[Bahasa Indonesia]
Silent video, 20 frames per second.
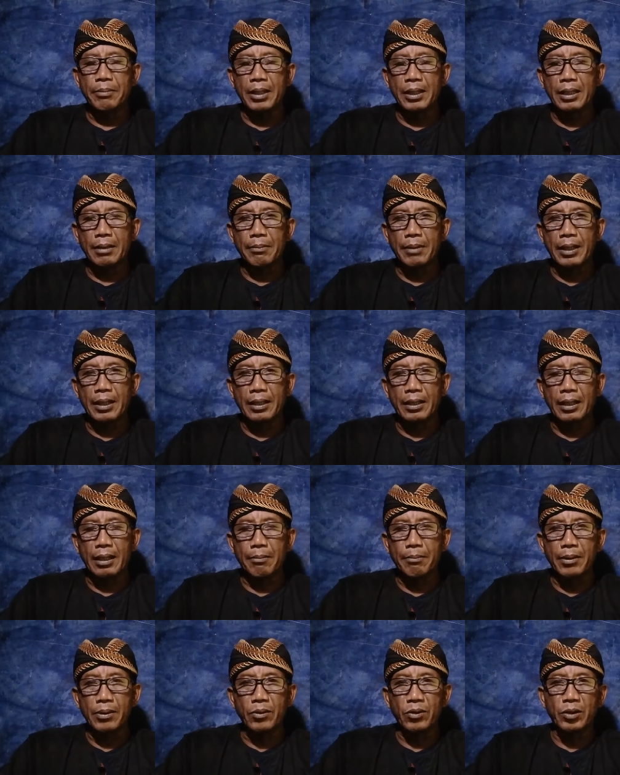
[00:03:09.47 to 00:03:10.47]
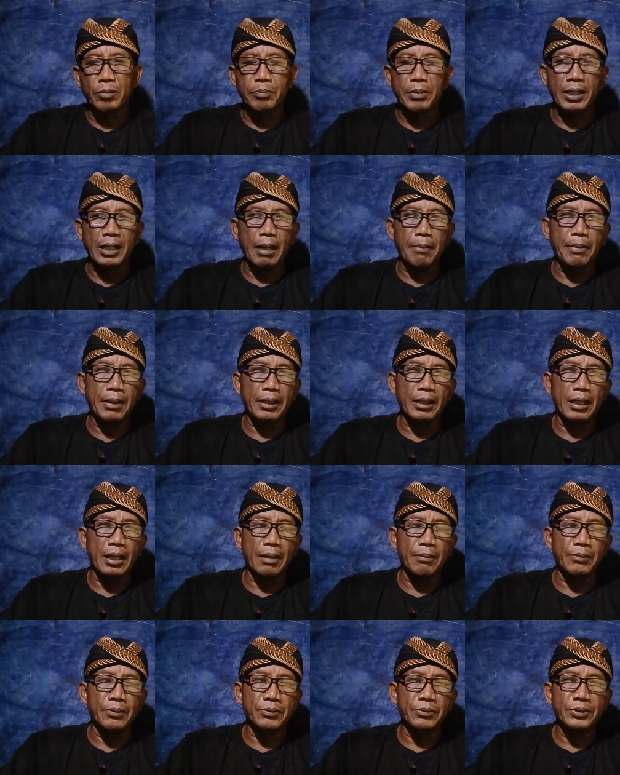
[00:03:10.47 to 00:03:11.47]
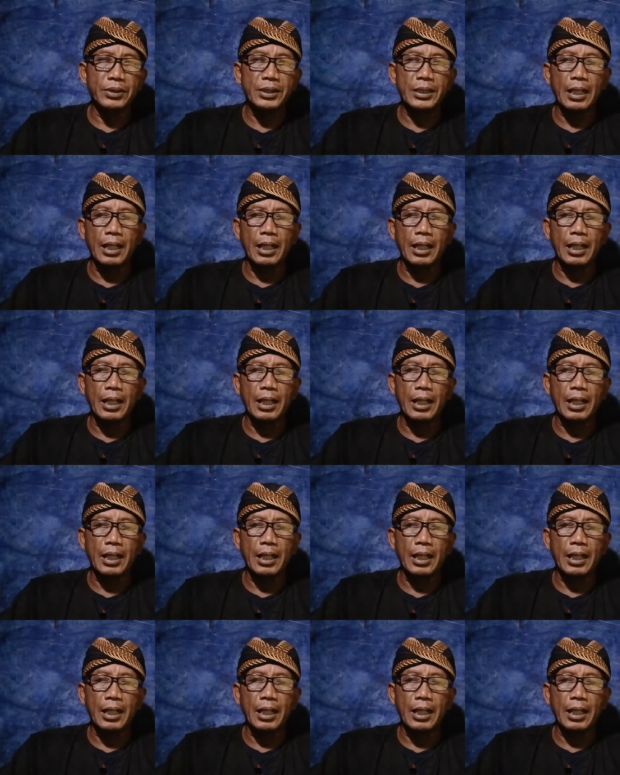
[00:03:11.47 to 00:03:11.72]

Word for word: bagaimanakah menurut pendapat kamu?